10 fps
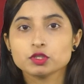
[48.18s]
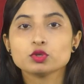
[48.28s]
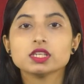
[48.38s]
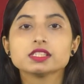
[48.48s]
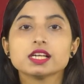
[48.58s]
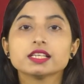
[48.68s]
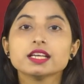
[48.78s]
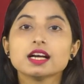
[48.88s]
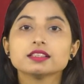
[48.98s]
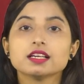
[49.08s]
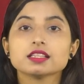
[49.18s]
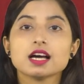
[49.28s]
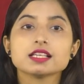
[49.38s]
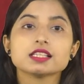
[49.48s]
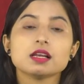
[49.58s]
सुनील शेट्टी का
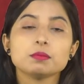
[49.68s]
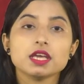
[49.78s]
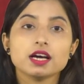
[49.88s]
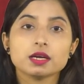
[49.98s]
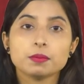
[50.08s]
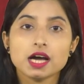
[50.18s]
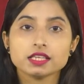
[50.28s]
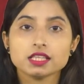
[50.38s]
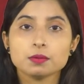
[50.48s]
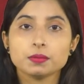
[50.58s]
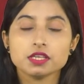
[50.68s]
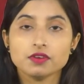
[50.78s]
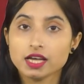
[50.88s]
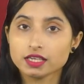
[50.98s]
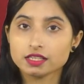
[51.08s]
दर्द असल में हर भारतीय
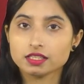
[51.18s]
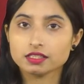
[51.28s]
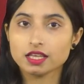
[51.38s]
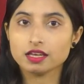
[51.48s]
परिवार का दर्द